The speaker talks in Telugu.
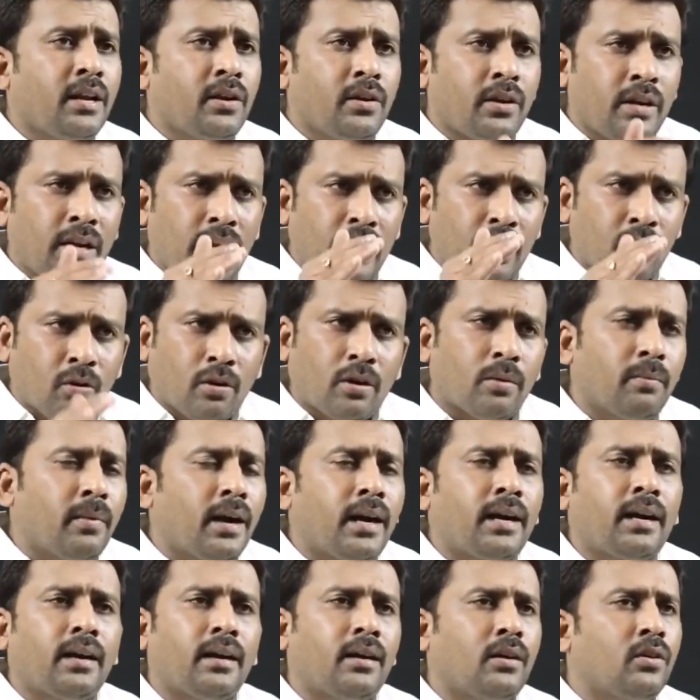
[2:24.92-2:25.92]
నేను నేను ఒక
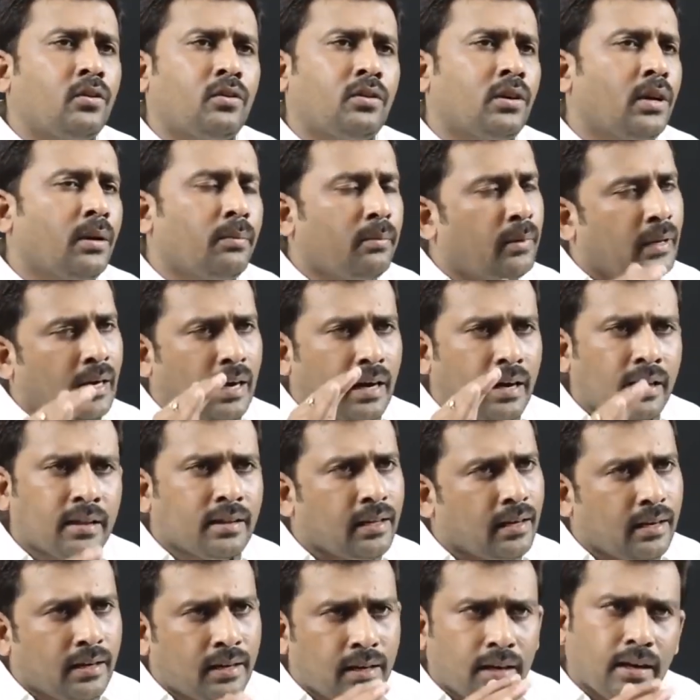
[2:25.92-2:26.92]
మాట అడుగుతున్నా మీరు
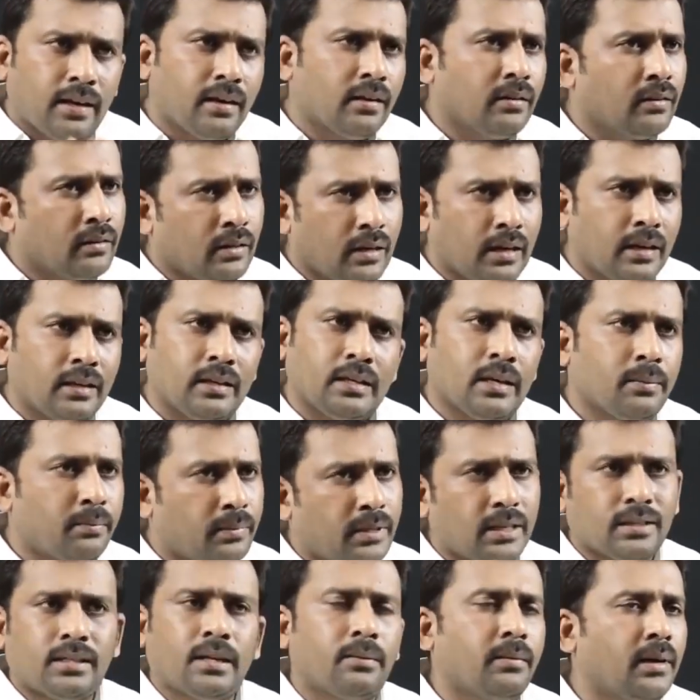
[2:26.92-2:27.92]
అడగడానికి నేను నేను
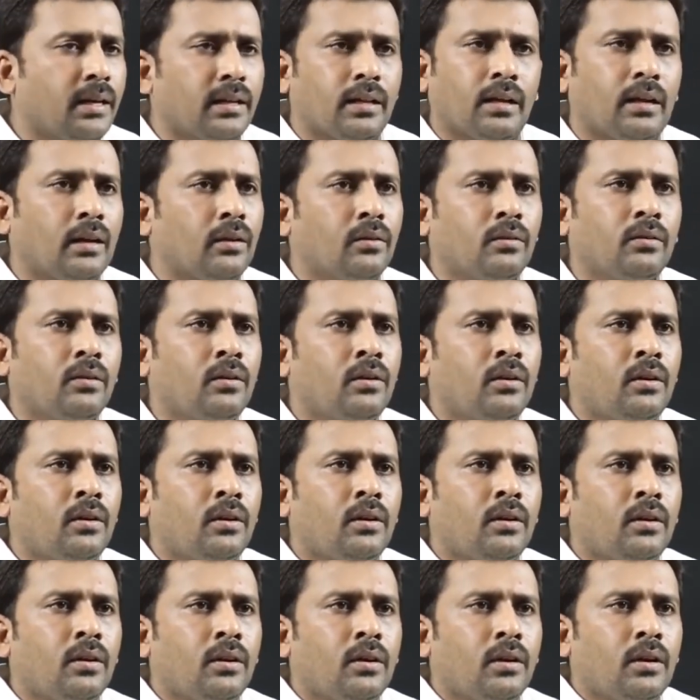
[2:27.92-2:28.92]
చెప్తా సమాధానం
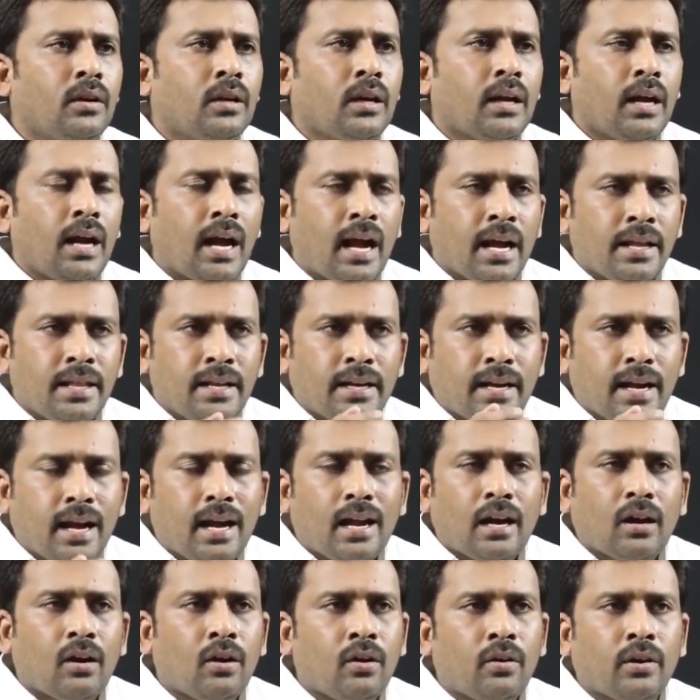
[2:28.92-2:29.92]

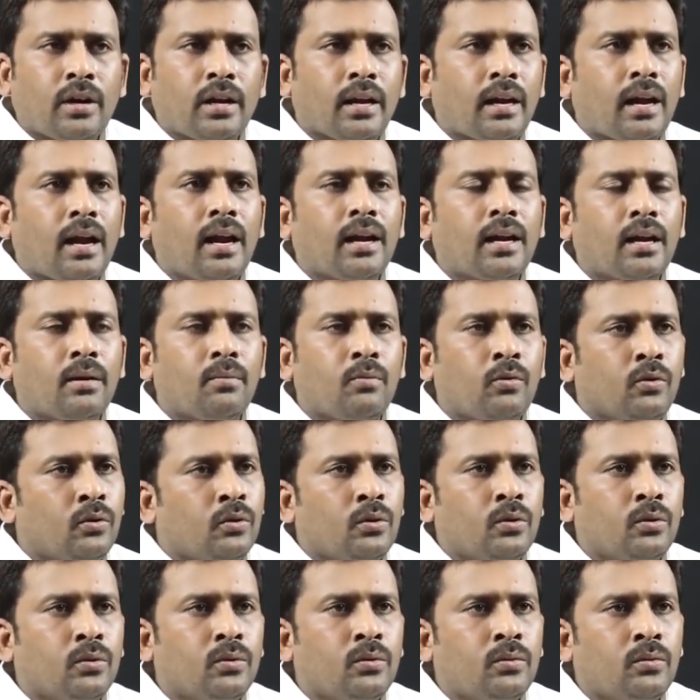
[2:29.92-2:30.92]
అధికారంలోకి
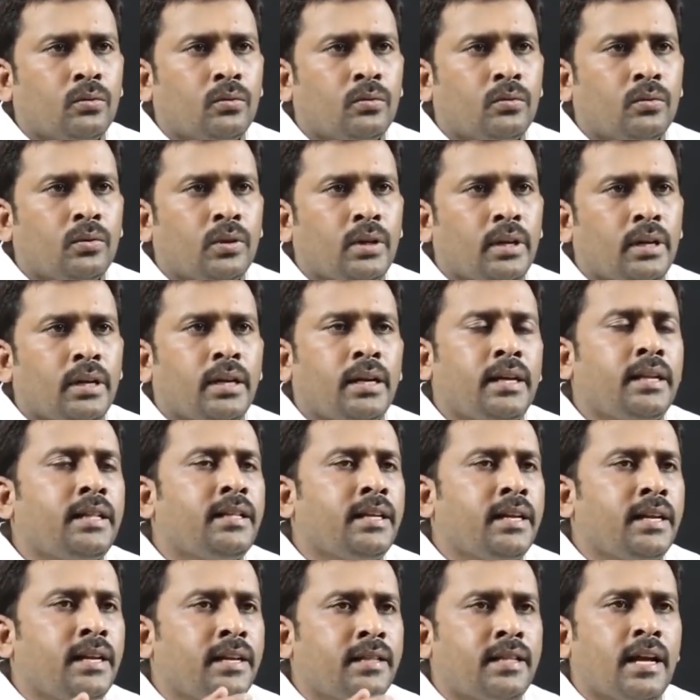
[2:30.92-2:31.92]
రాకముందు
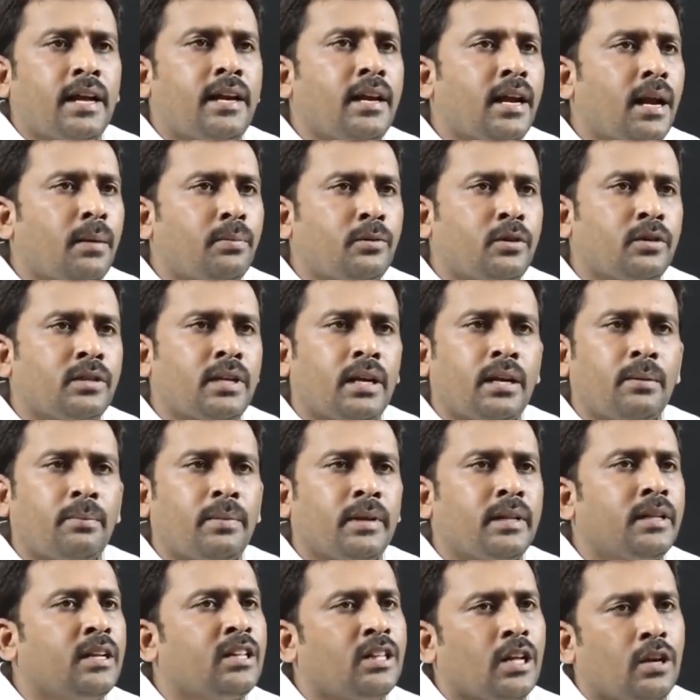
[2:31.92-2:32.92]
దీని దర్యాప్తు
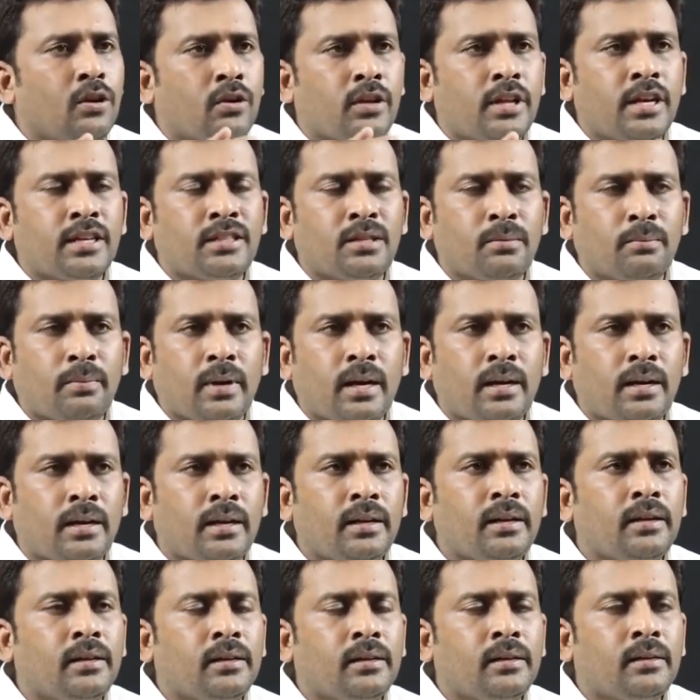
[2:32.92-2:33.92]
జరిపింది తెలుగుదేశం
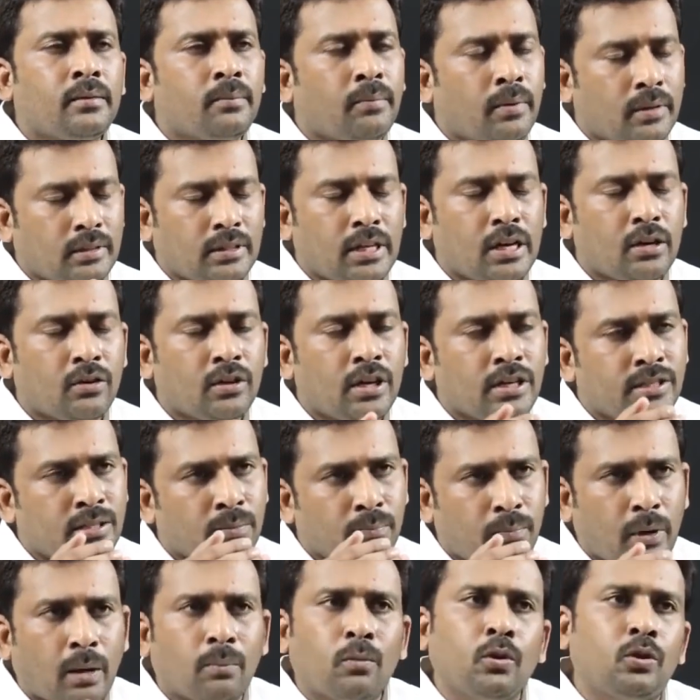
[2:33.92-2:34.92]
పార్టీ
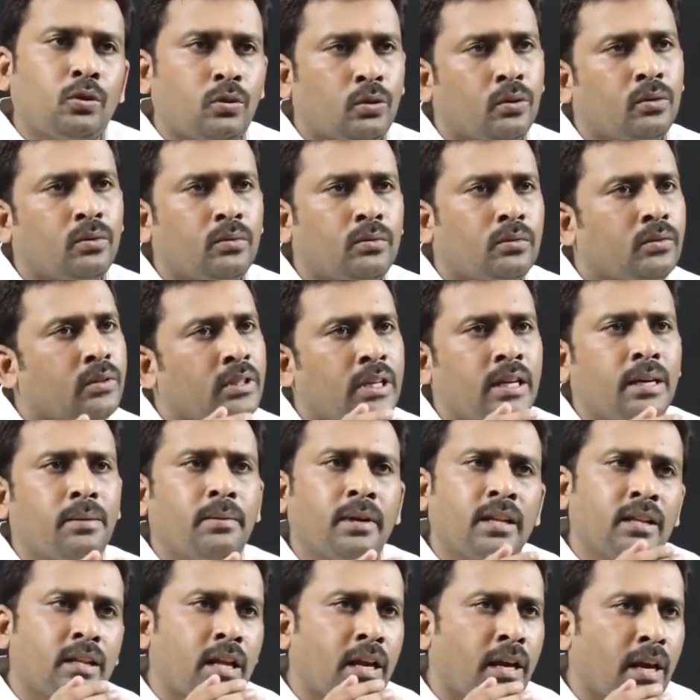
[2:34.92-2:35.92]
తెలుగుదేశం ప్రభుత్వం దీని
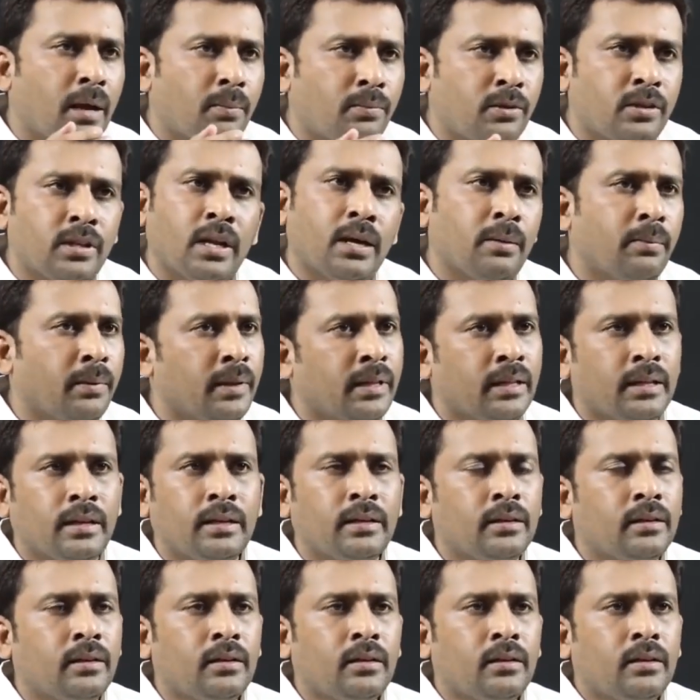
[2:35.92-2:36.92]
మీద దర్యాప్తు
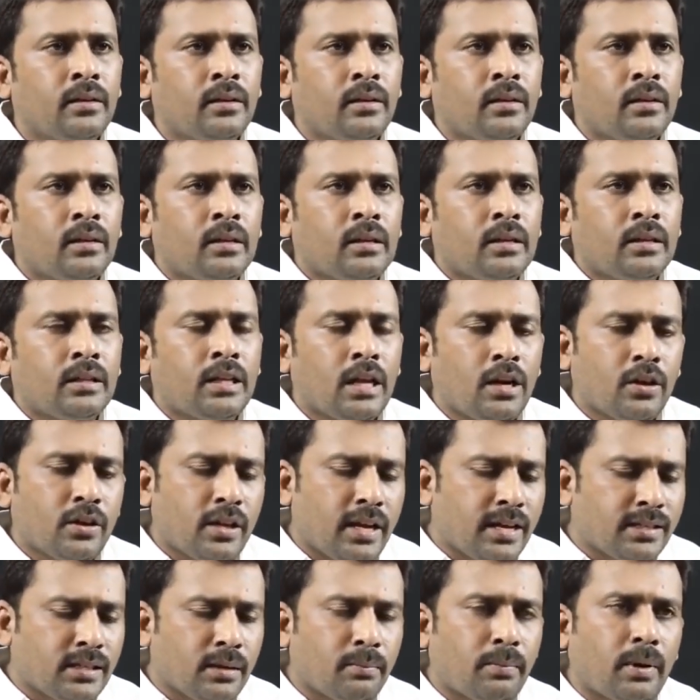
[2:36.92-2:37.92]
జరిపింది
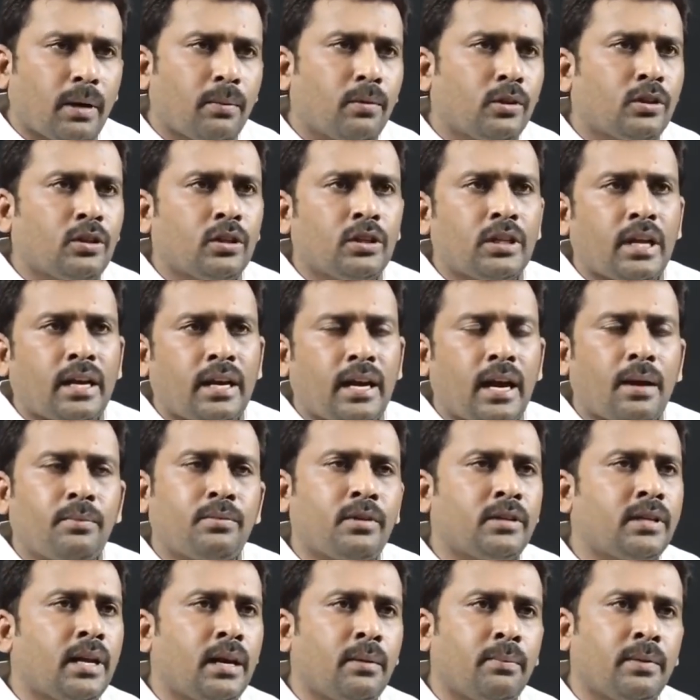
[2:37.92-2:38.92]
తెలుగుదేశం ప్రభుత్వం
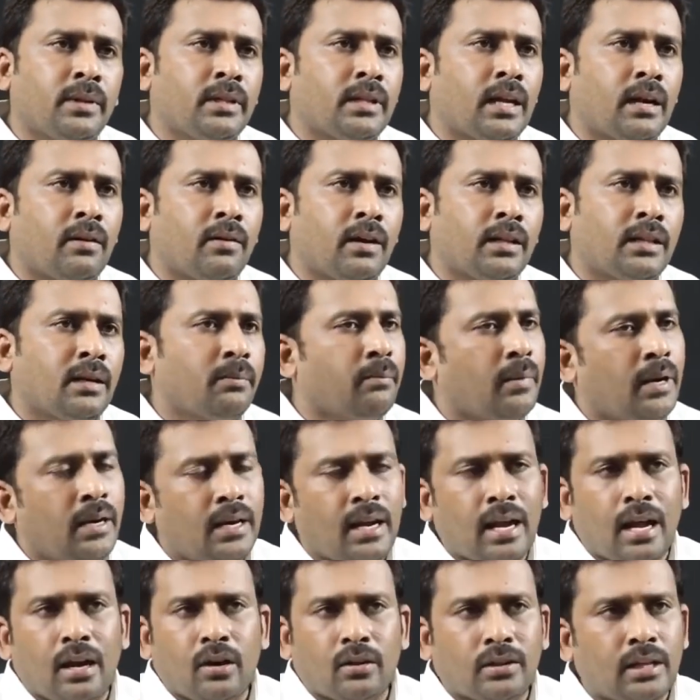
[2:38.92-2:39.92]
దర్యాప్తు జరిపిన తర్వాత
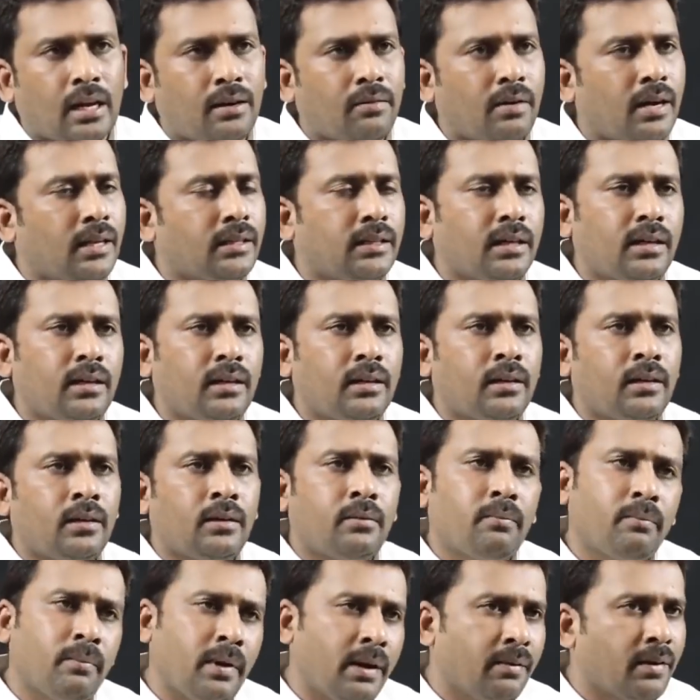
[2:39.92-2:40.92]
మళ్ళీ తర్వాత
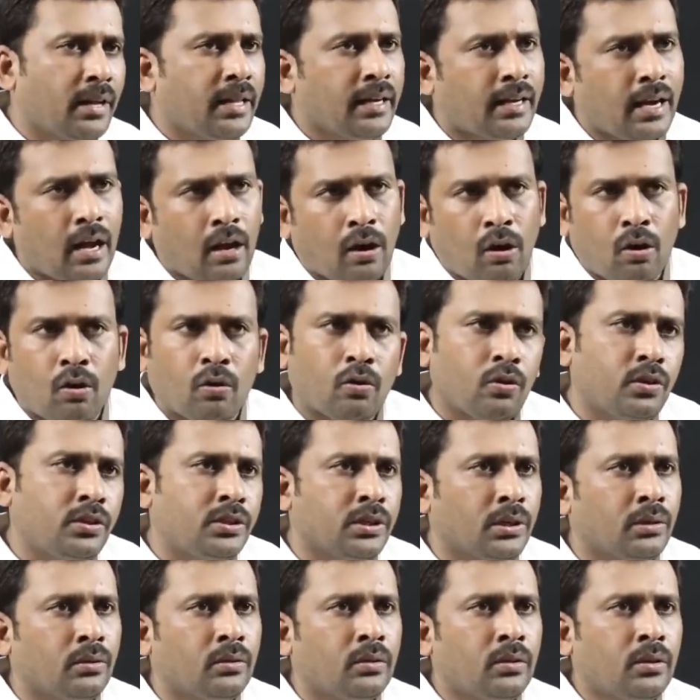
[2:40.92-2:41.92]
మేము అధికారంలోకి
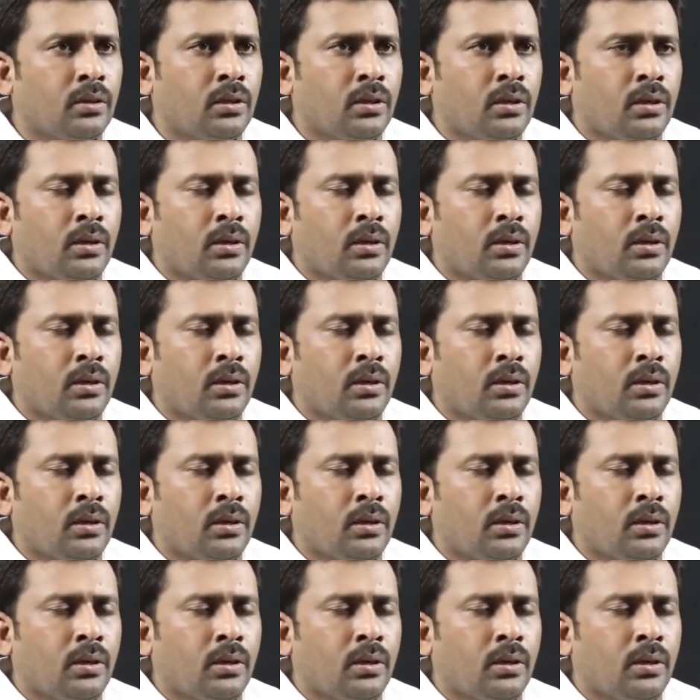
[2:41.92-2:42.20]
వచ్చాం